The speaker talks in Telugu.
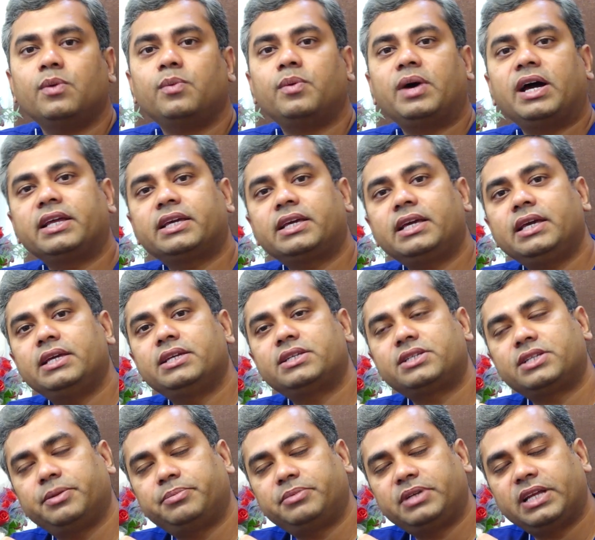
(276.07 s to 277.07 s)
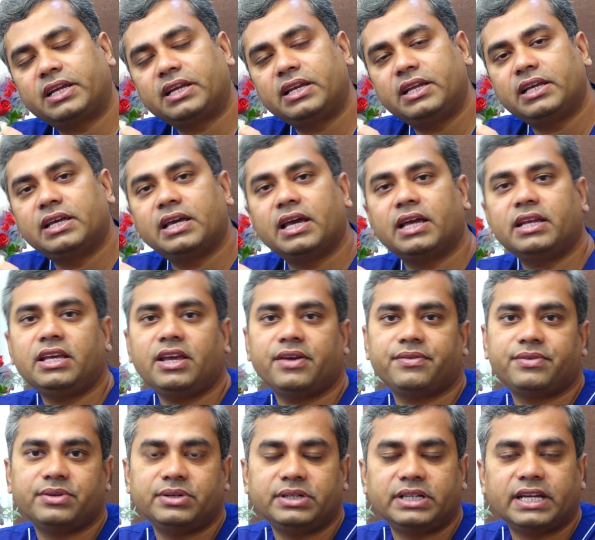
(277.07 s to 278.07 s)
వాళ్ళకి స్ట్రిప్ టెక్నిక్ కానీ
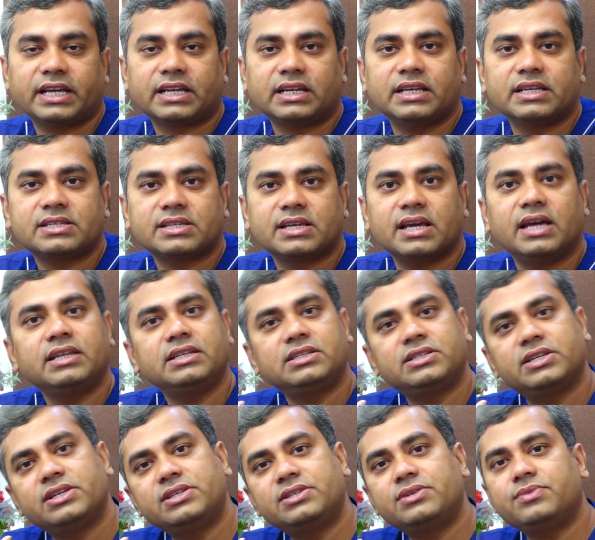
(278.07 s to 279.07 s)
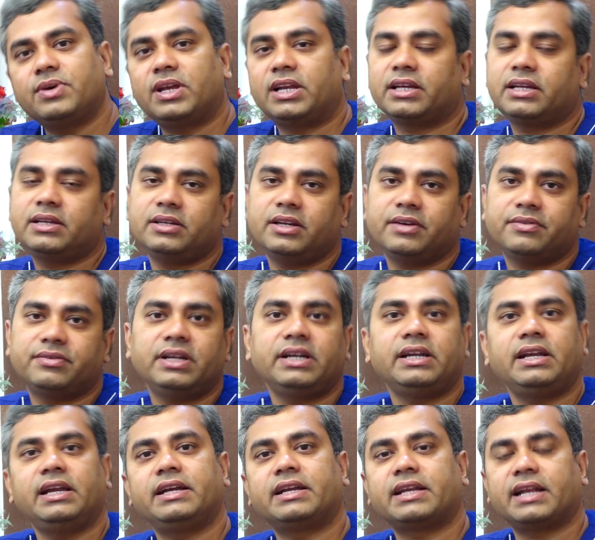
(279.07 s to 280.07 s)
ఎఫ్యూ టెక్నిక్స్ కానీ చేసి వాళ్ళకి
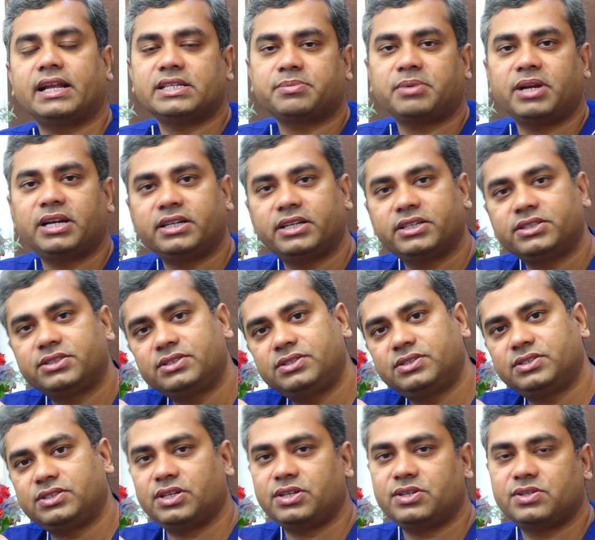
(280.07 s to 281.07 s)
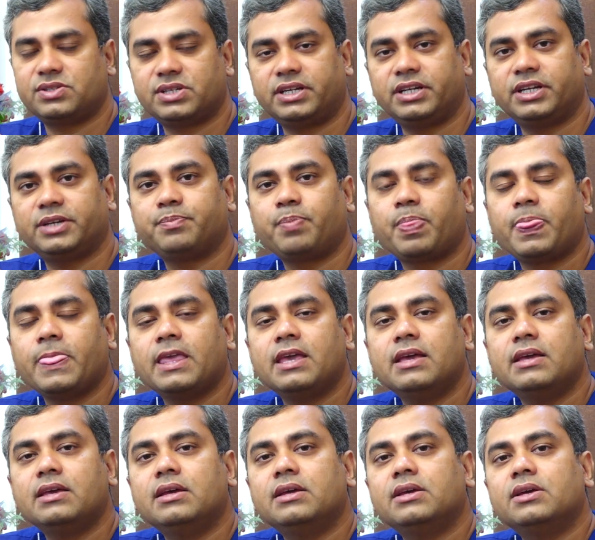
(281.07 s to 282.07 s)
డెఫినెట్లీ ట్రాన్స్ప్లాంటేషన్స్ చేయొచ్చండి
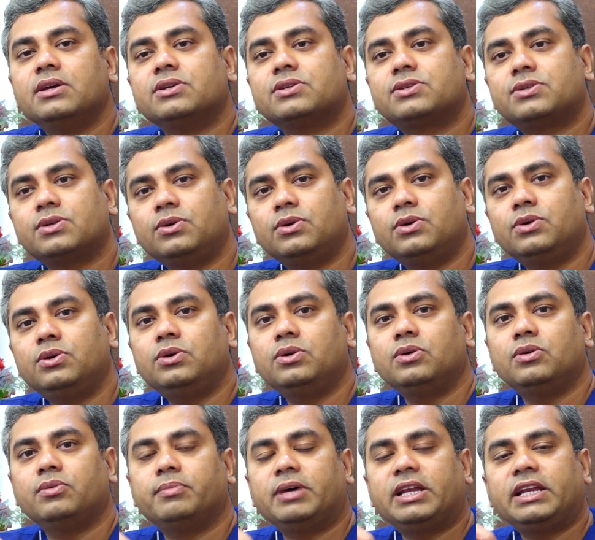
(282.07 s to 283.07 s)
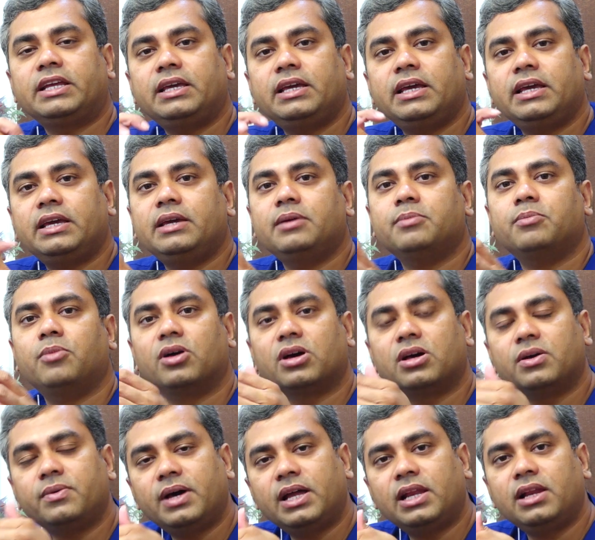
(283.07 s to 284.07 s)
సో మనకి
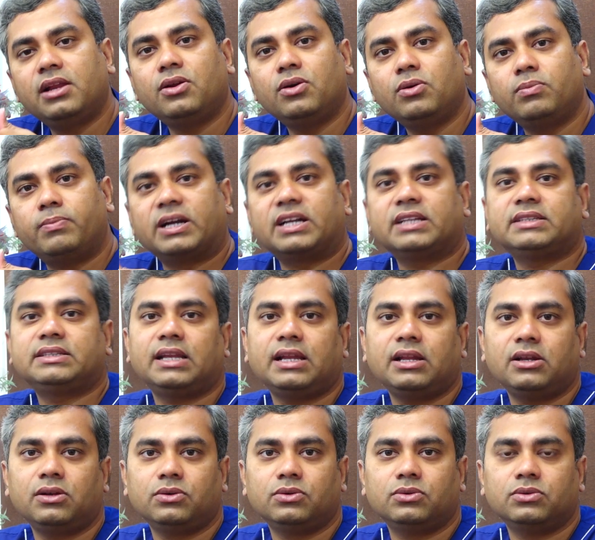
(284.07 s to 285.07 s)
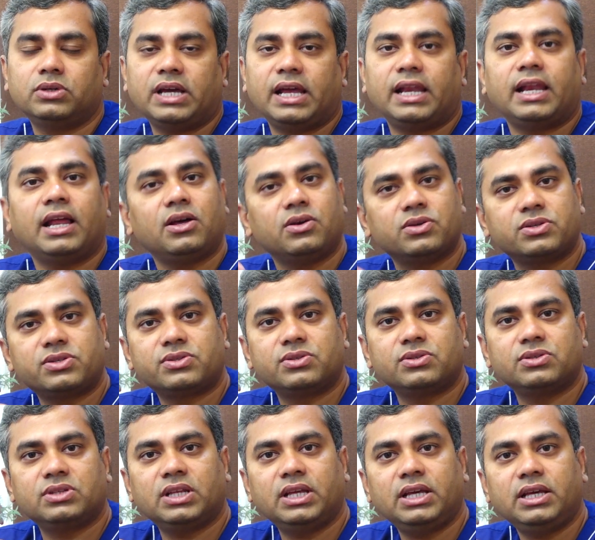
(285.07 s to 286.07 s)
మగవాళ్ళలో బట్టతలలు ఎలా
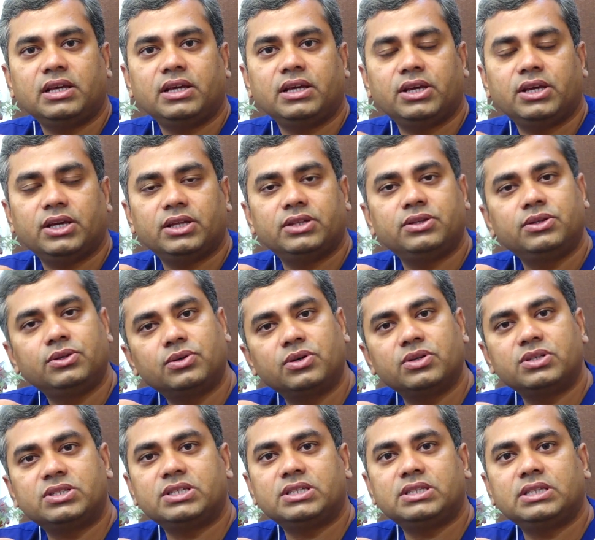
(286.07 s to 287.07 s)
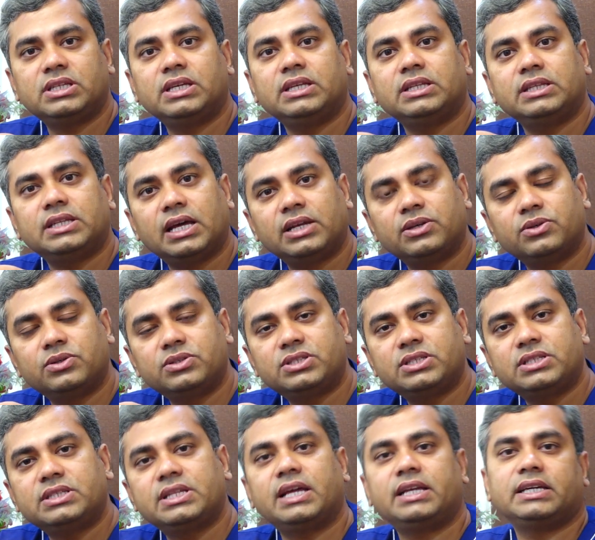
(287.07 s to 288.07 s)
వస్తుంది ఎందుకు వచ్చింది దాని
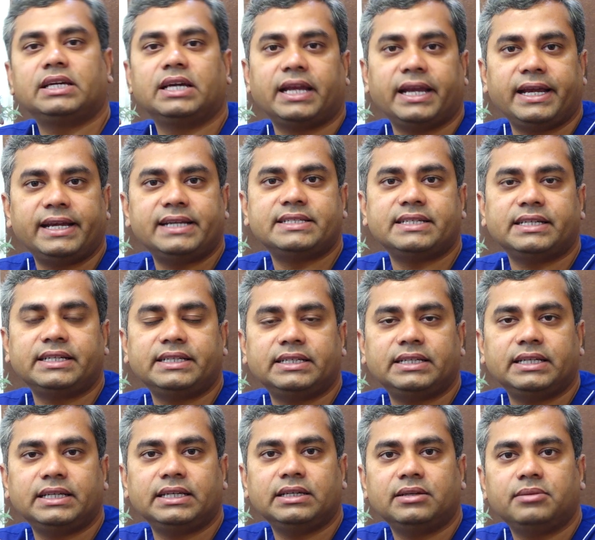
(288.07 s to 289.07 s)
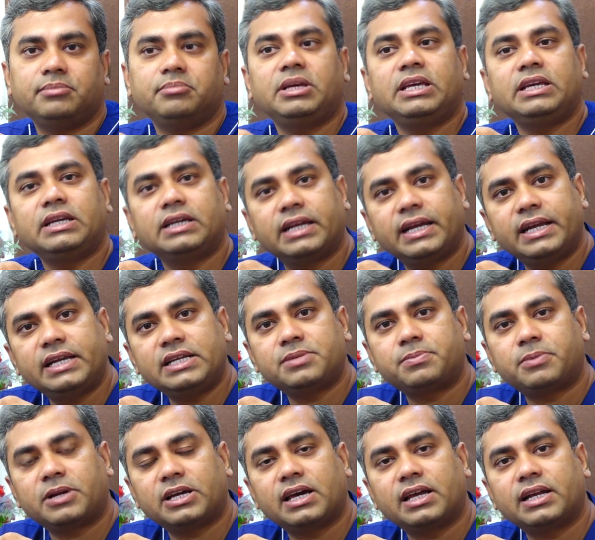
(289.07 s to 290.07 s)
వచ్చిన దాని గ్రేడ్స్ ఏంటి మీ గ్రేడ్స్
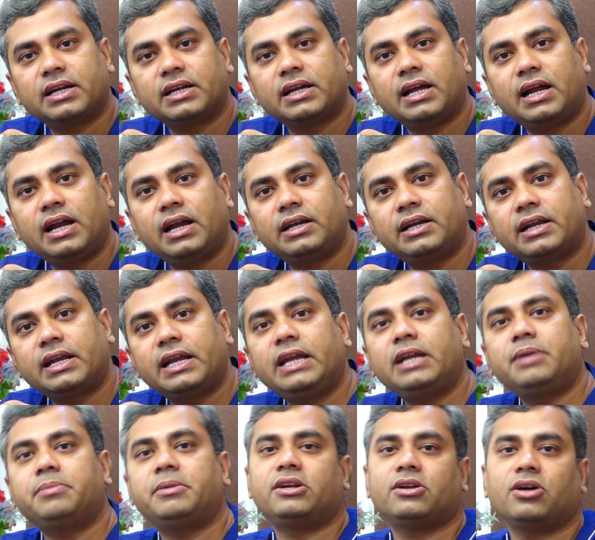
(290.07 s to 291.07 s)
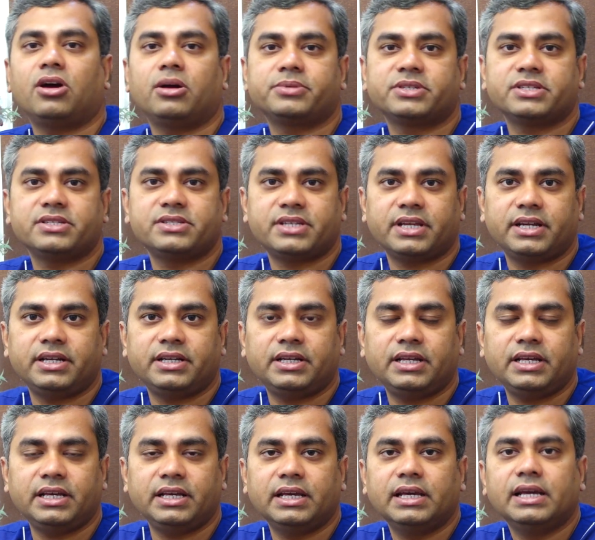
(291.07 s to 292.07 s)
ప్రకారంగా ట్రీట్మెంట్ ఆప్షన్స్
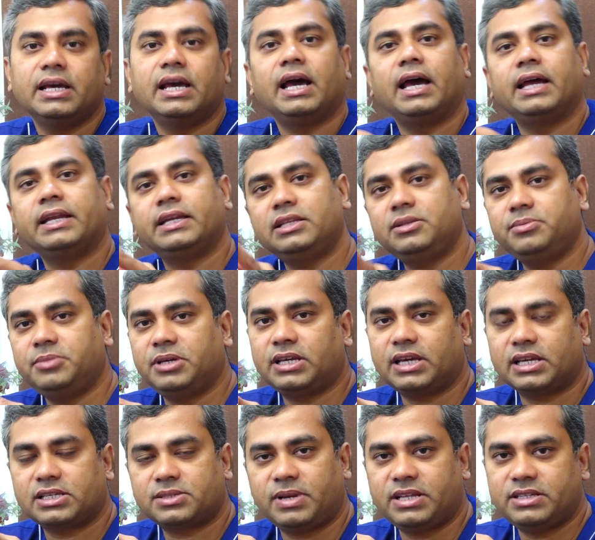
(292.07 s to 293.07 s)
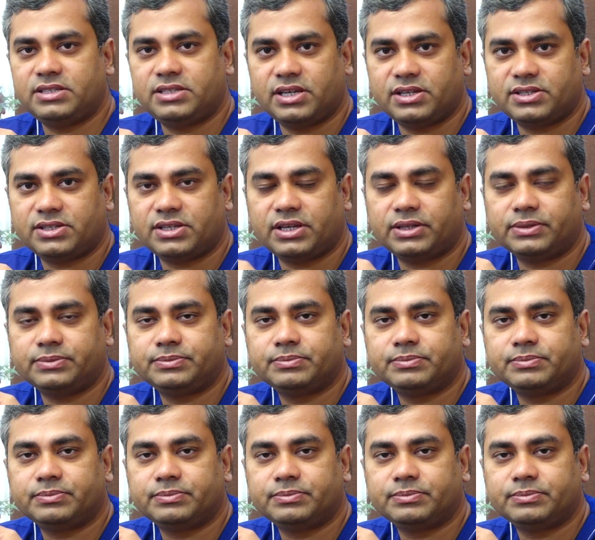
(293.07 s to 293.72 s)
ఏంటి అనేది మీకు ఎక్స్ప్లెయిన్ చేశాను